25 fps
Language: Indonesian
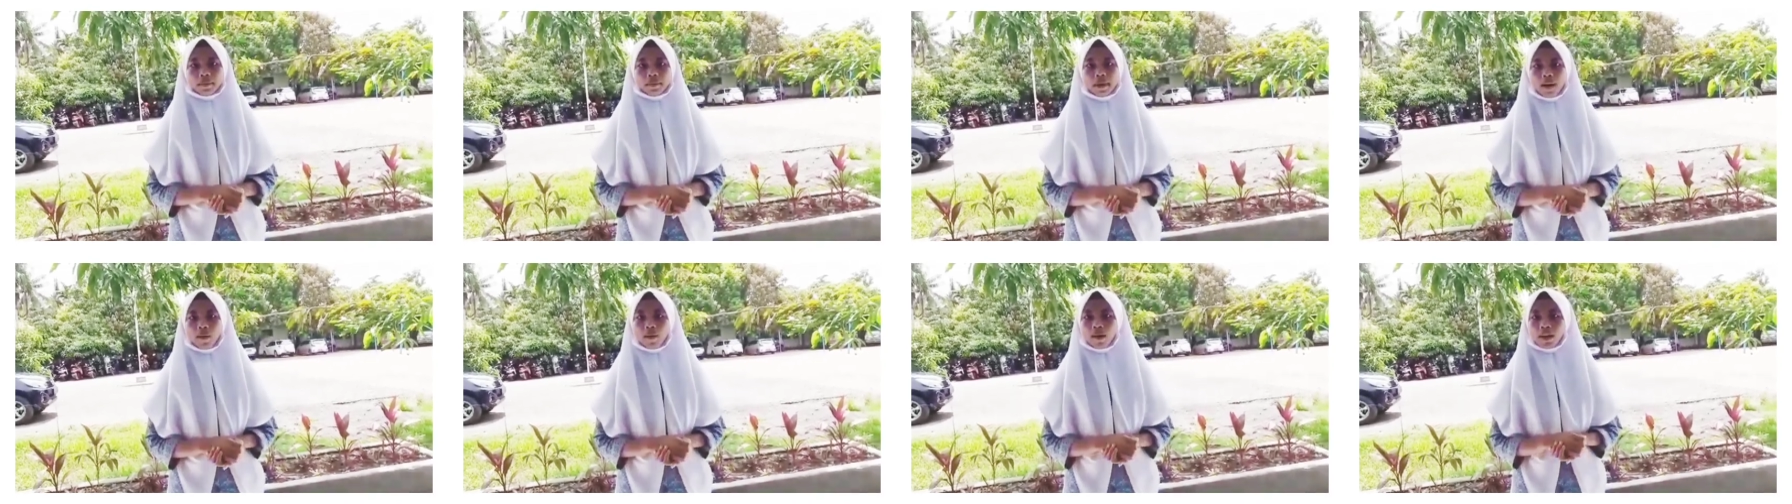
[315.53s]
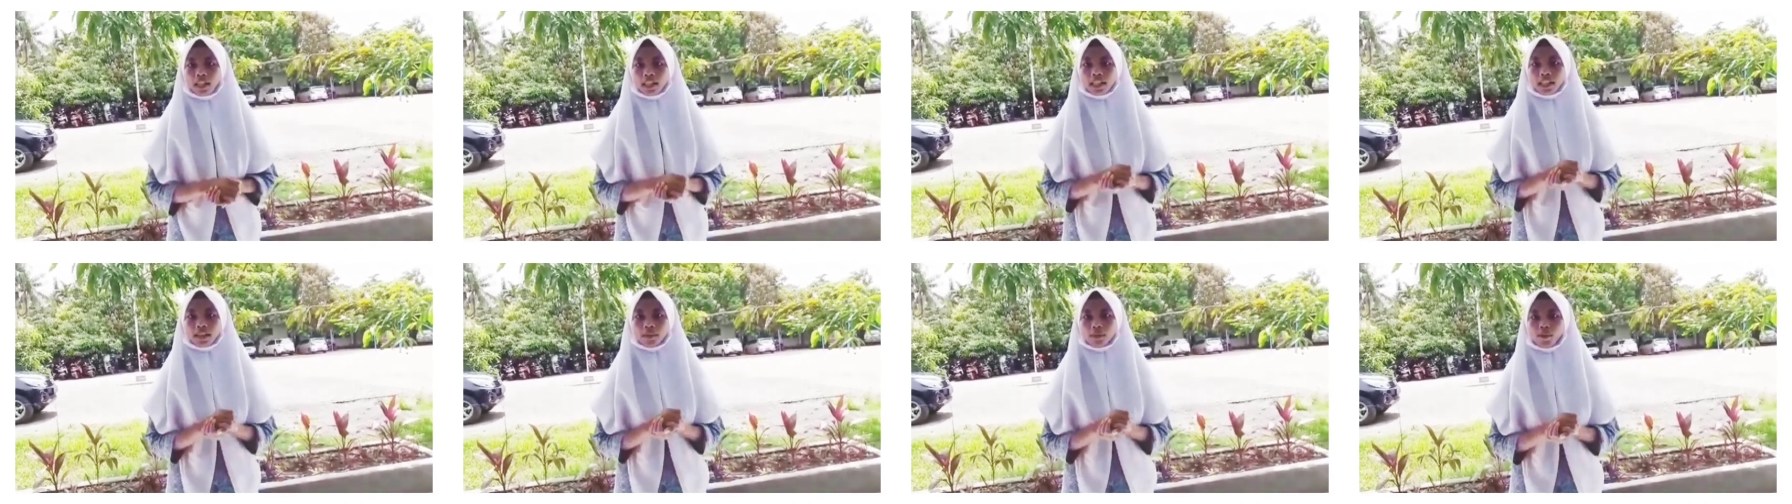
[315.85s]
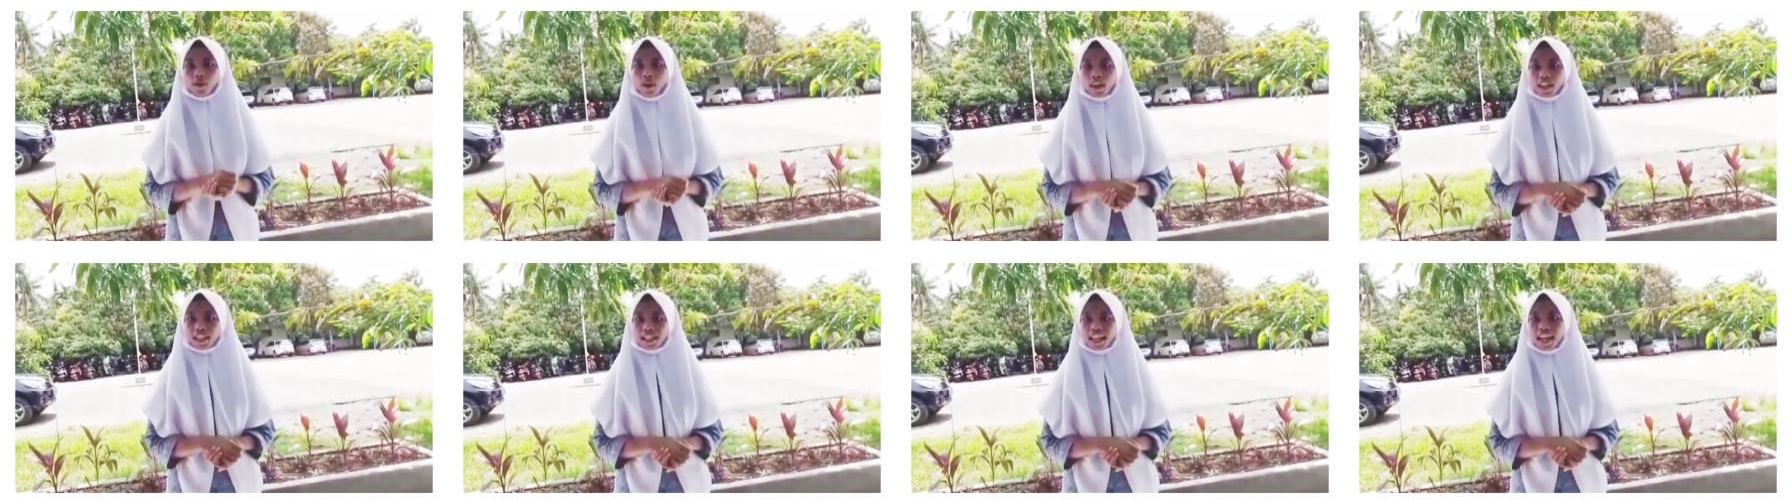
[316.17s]
bahwa
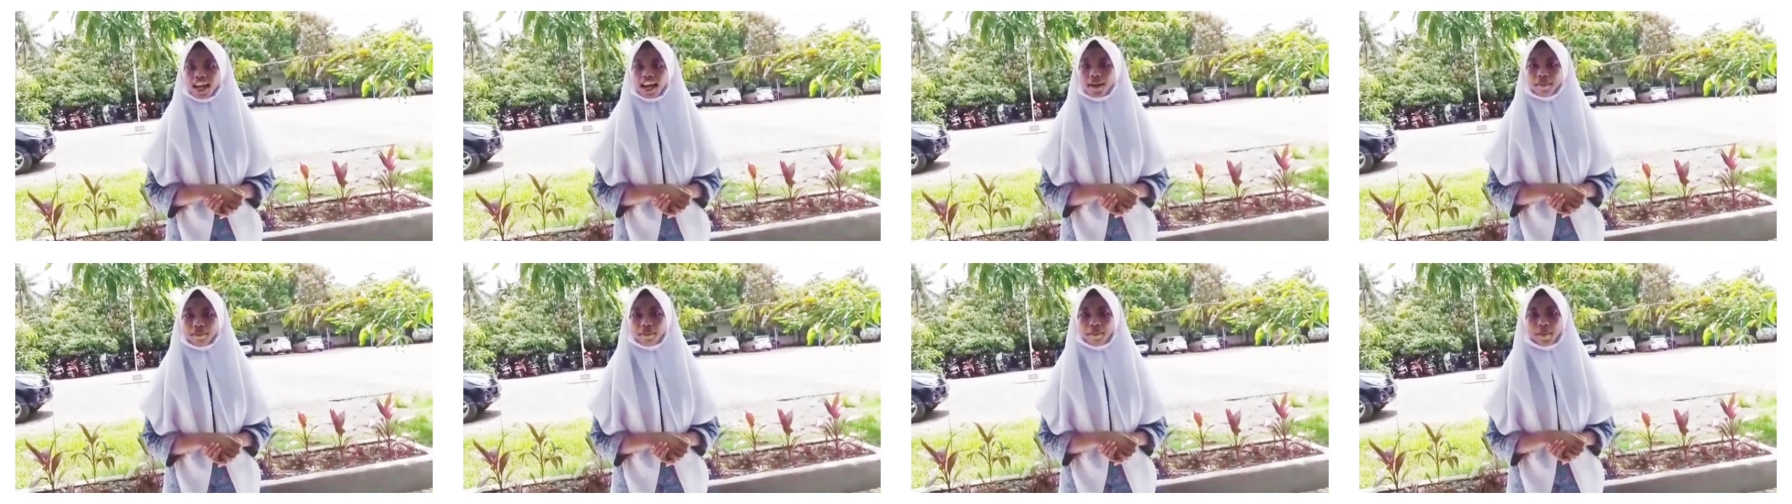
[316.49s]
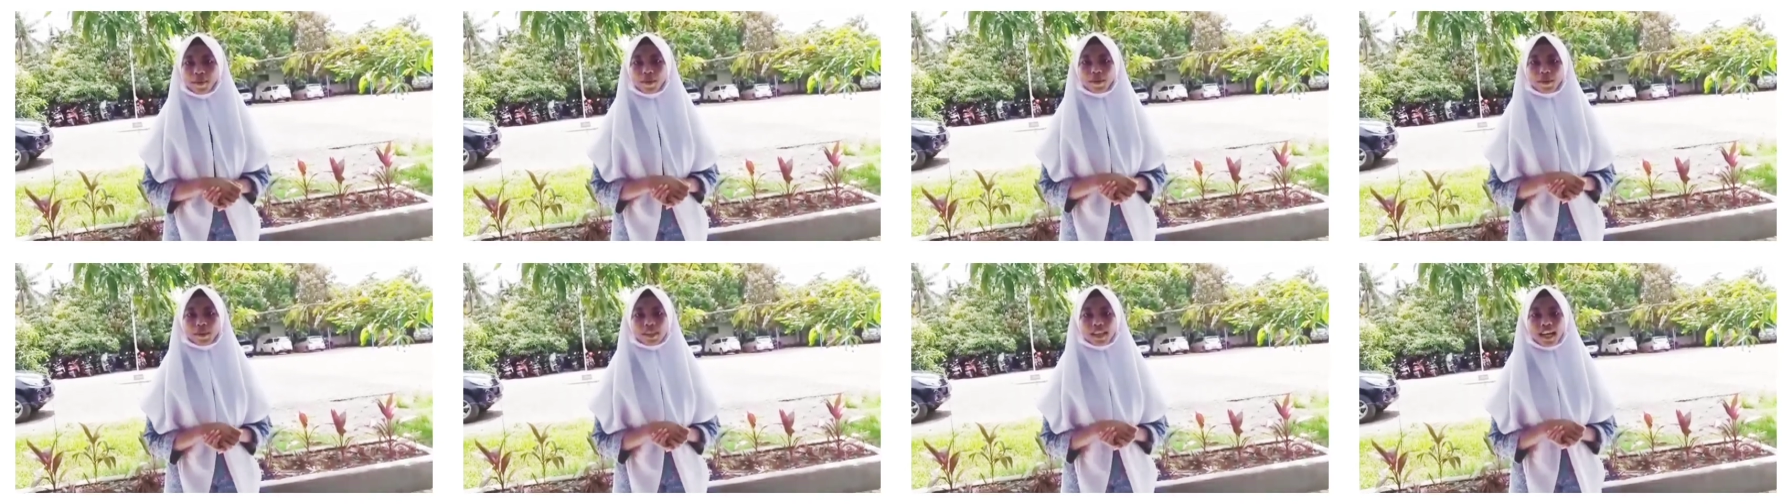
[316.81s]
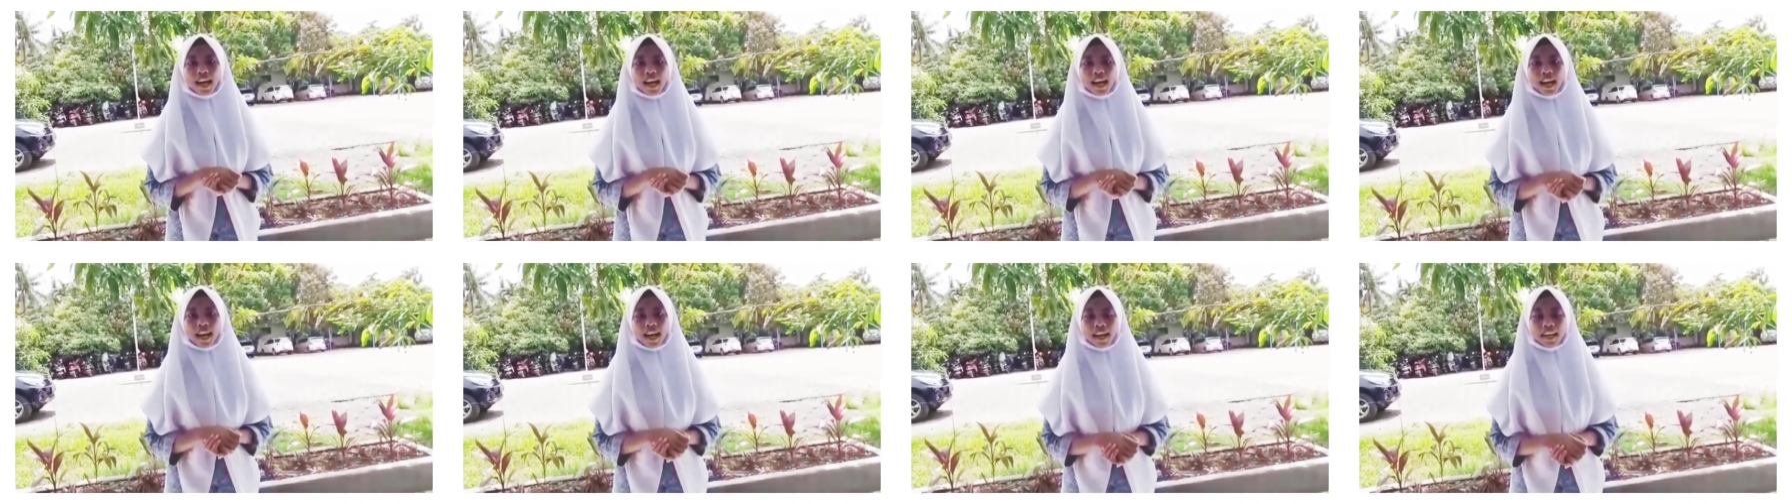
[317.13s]
semua saham
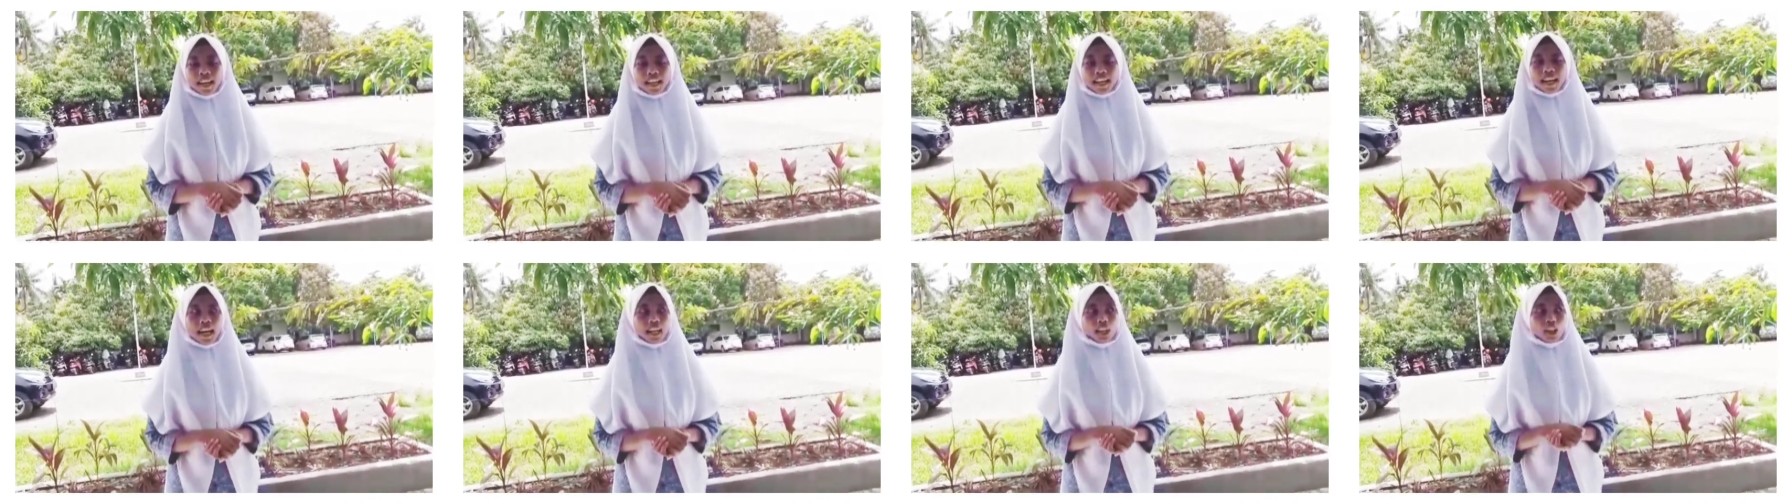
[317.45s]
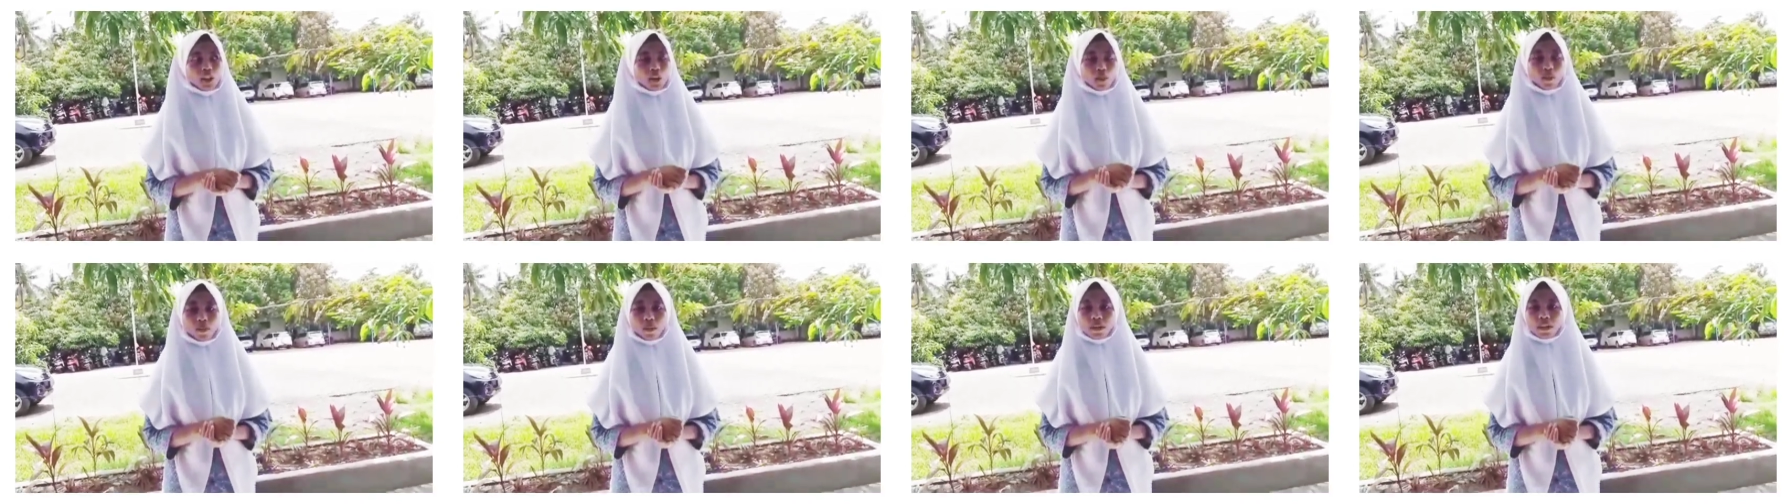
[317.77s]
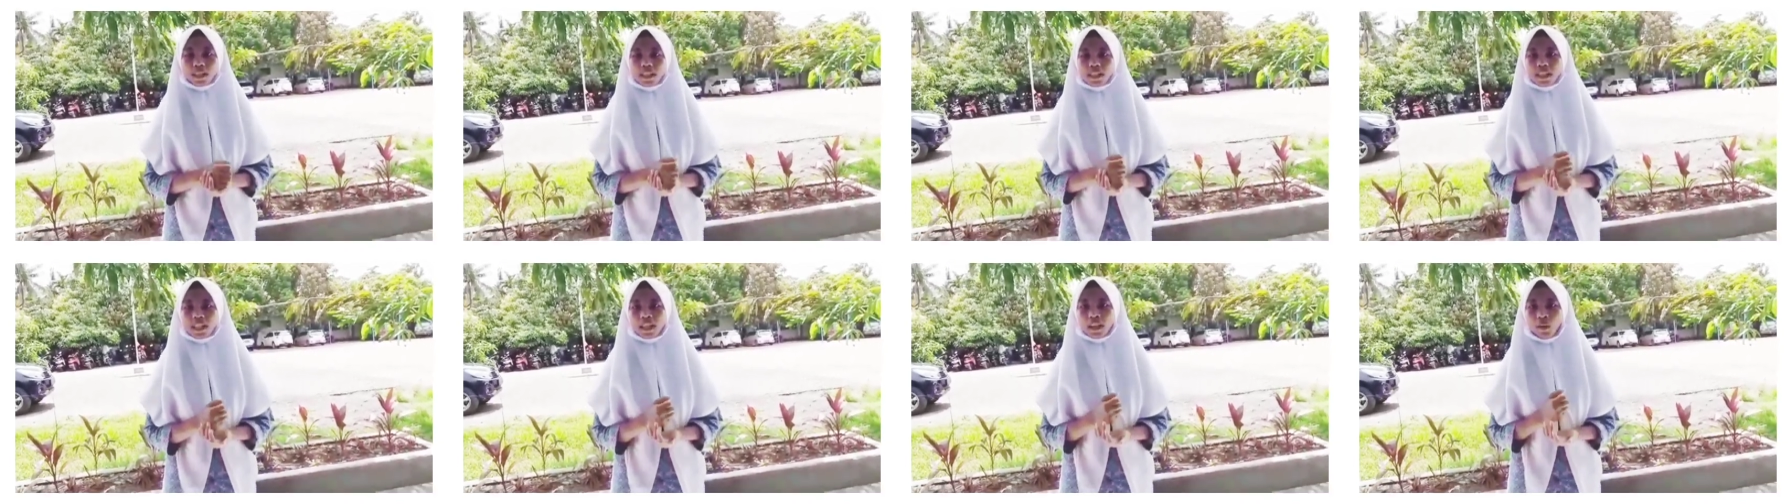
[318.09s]
perusahaan atau
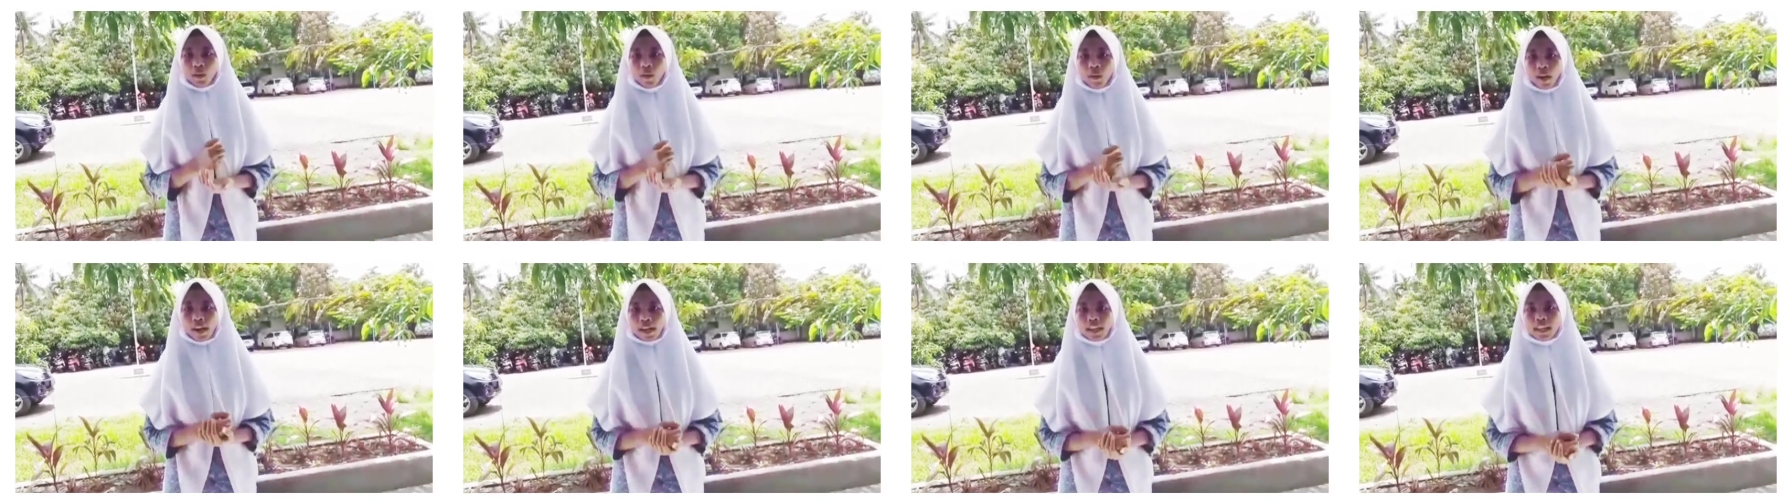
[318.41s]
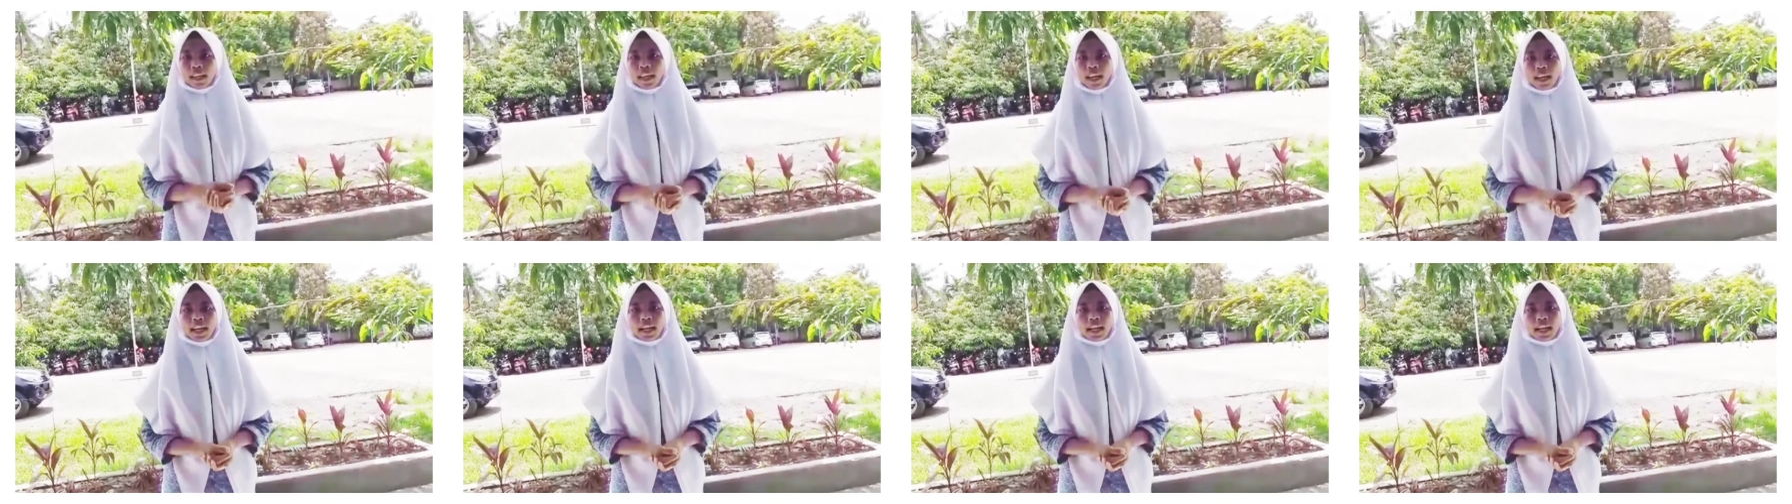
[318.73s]
perseroan